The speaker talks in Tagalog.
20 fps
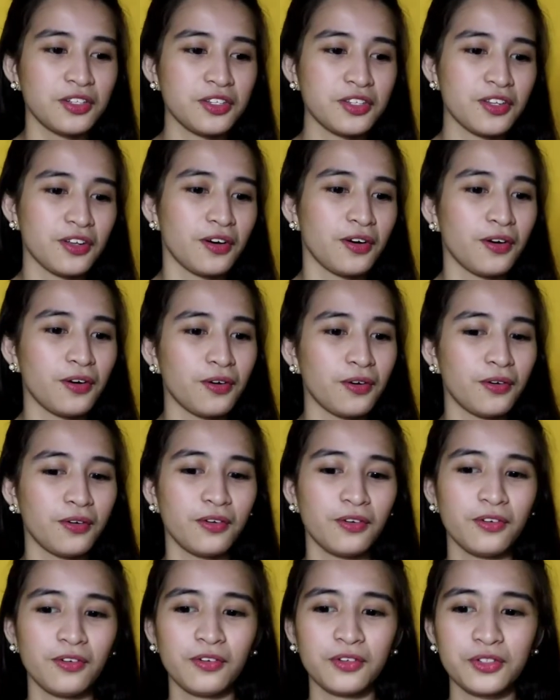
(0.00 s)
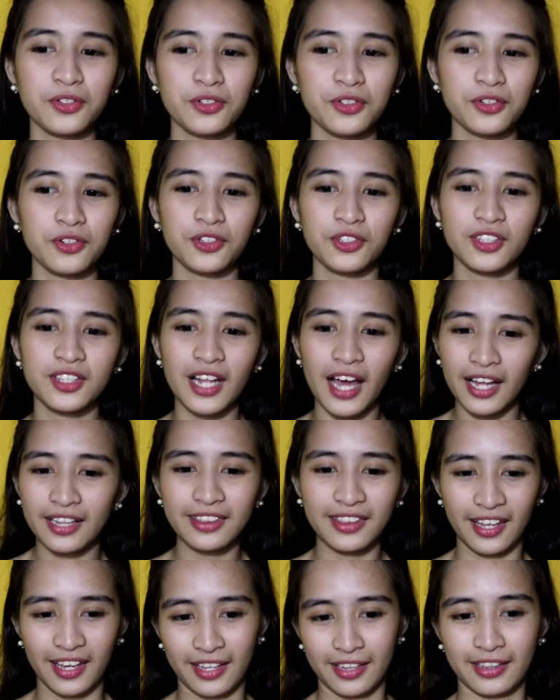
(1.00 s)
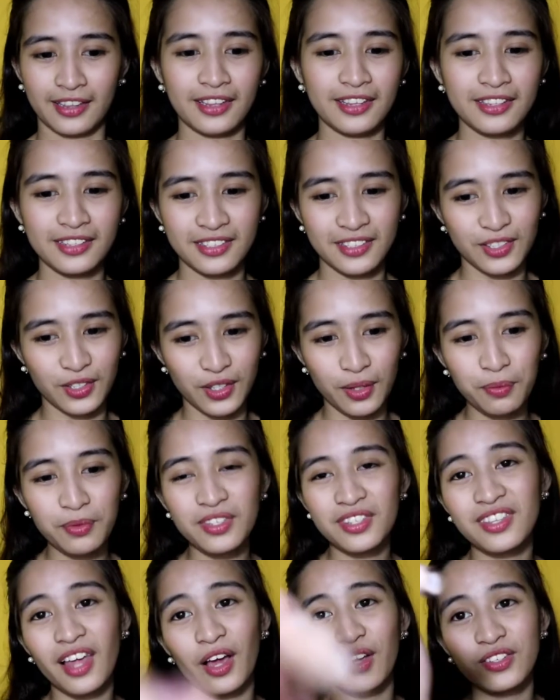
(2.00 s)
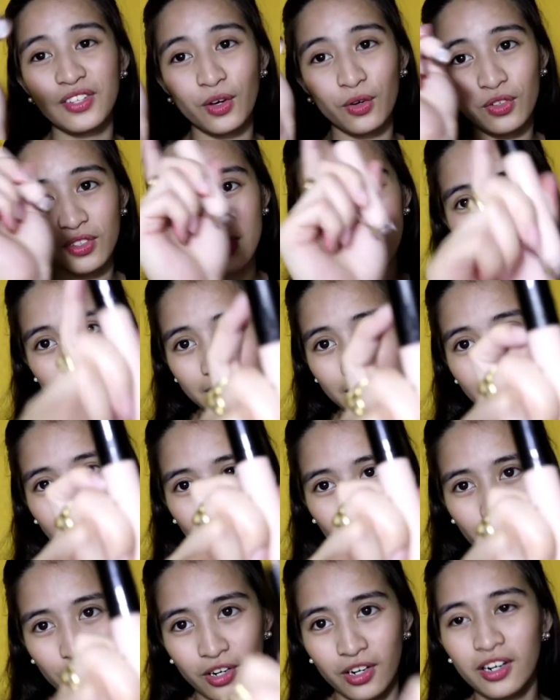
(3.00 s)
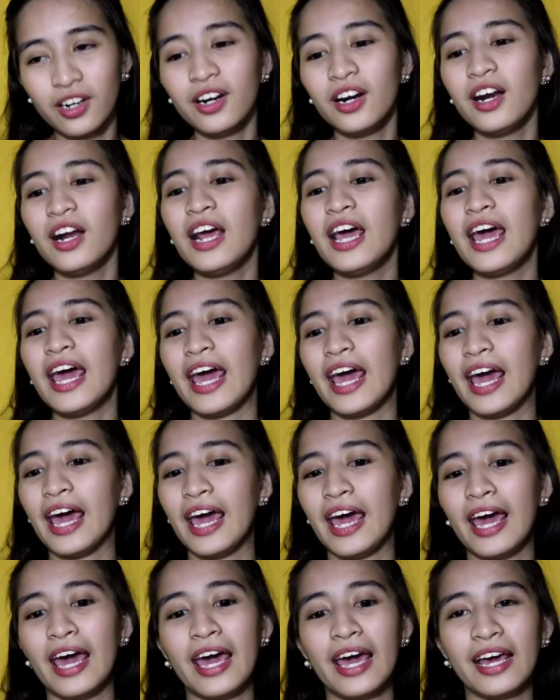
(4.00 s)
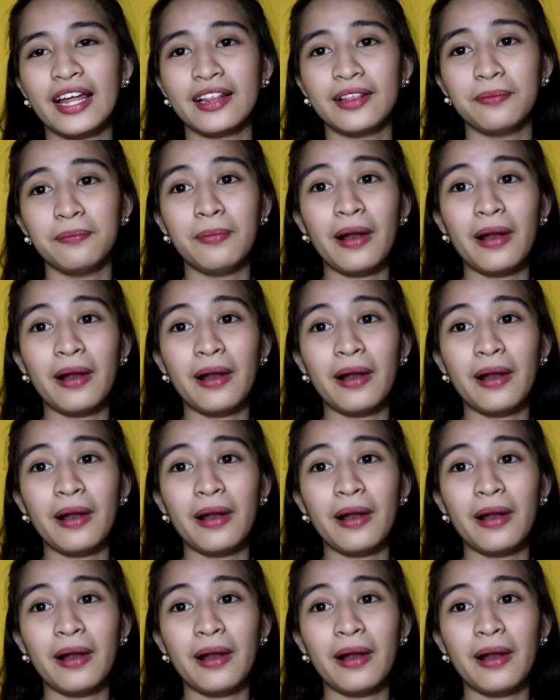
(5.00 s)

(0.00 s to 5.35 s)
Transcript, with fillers: So, susunod natin. Tapos tayo sa concealer and